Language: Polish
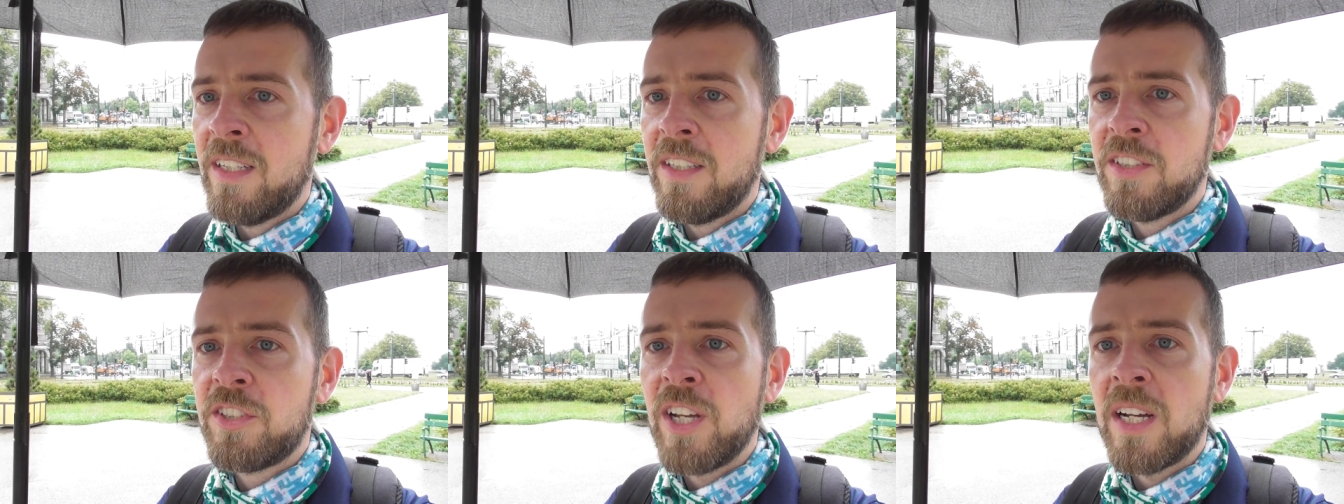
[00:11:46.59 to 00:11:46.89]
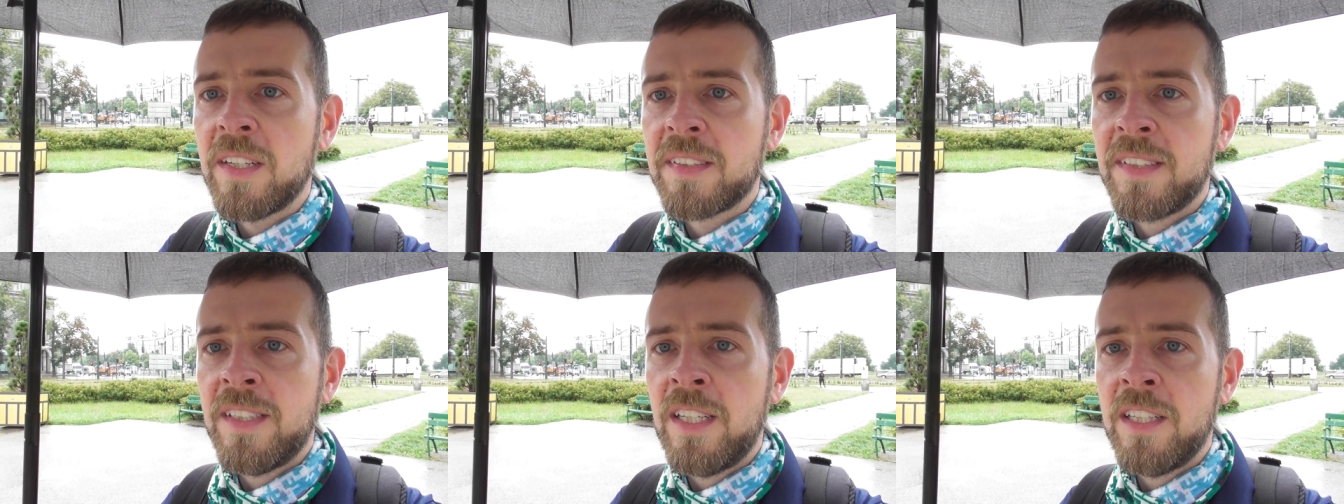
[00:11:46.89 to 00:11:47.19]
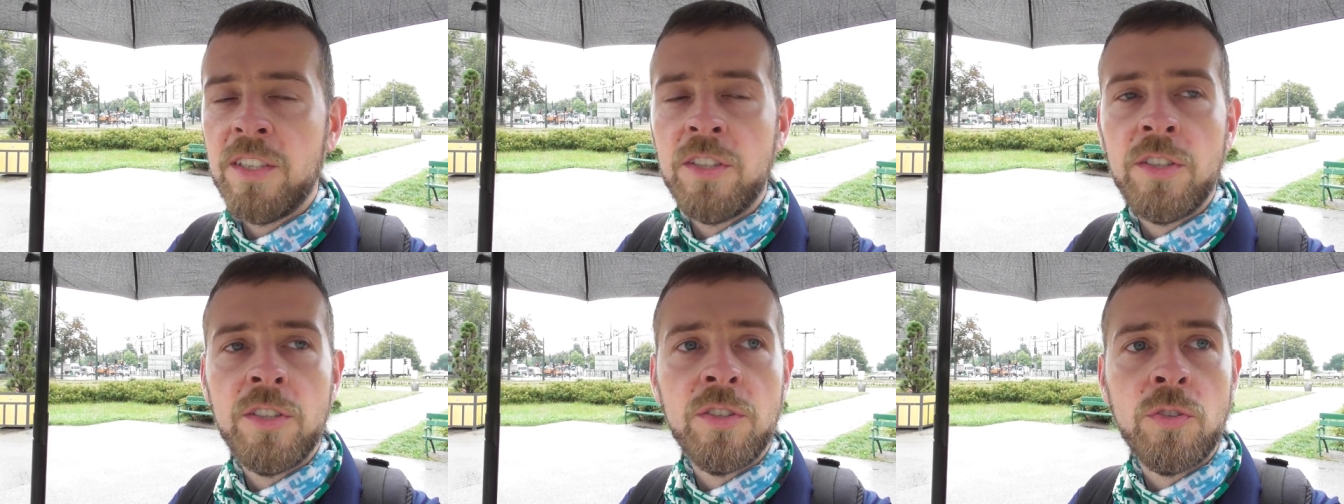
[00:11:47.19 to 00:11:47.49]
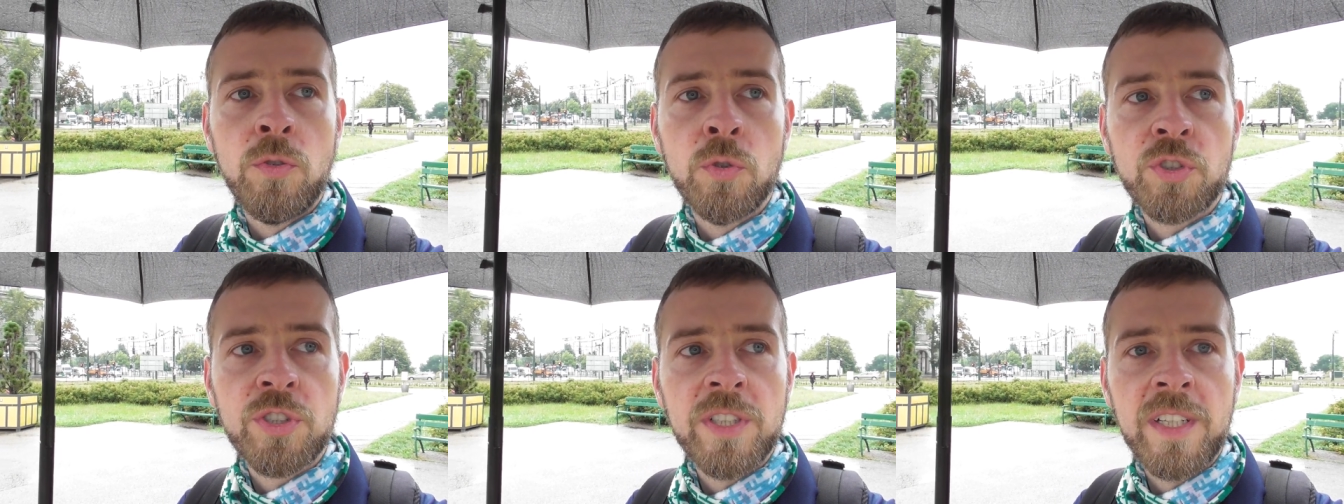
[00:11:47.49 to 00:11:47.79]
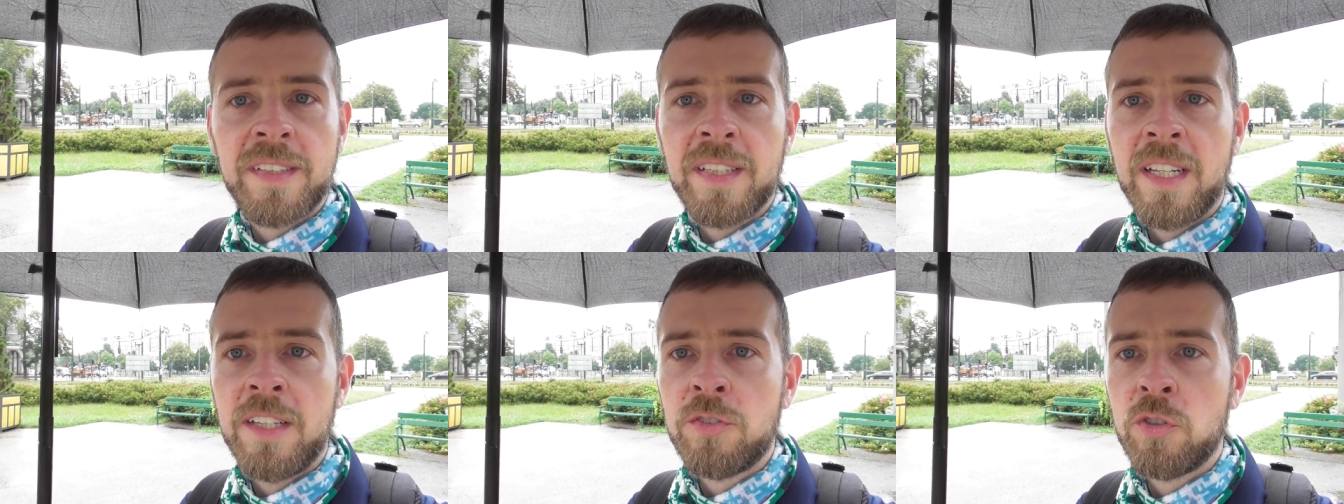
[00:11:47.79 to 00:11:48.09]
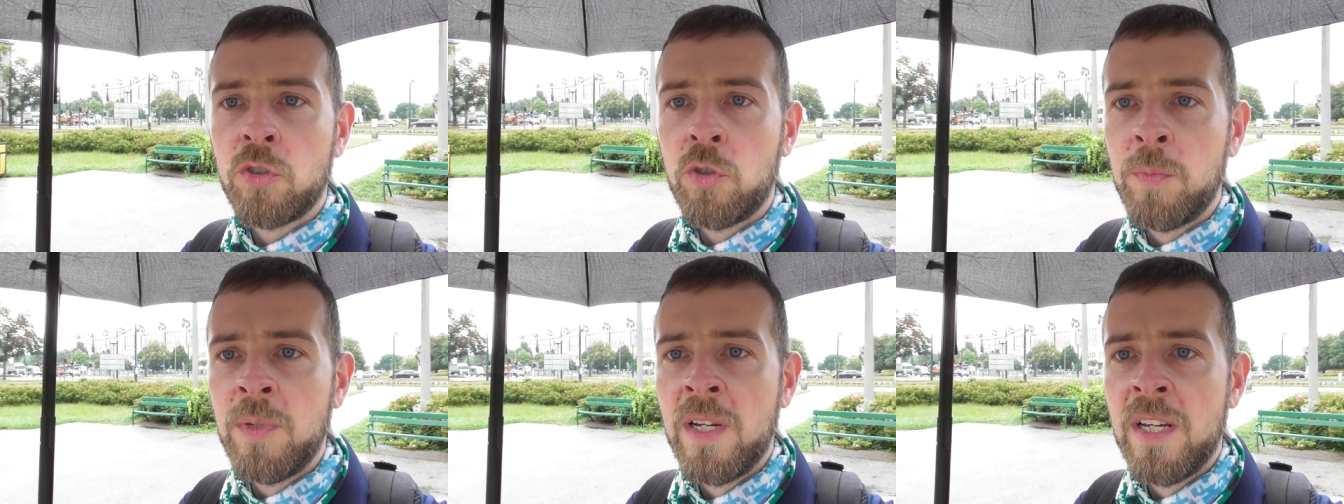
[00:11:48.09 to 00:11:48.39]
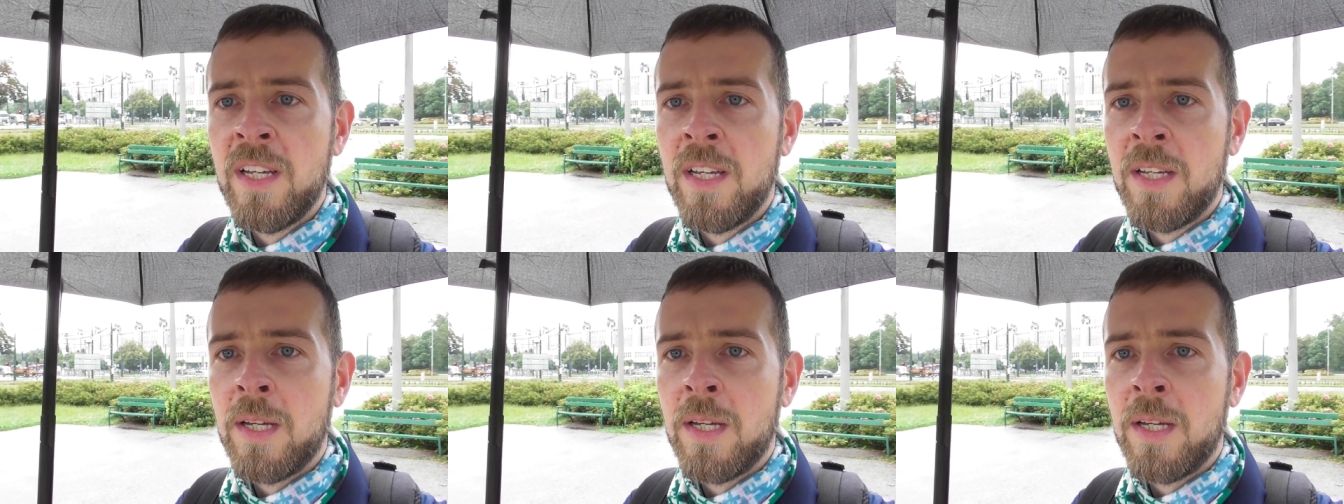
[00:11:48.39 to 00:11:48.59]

e, ciasne i duszne centrum.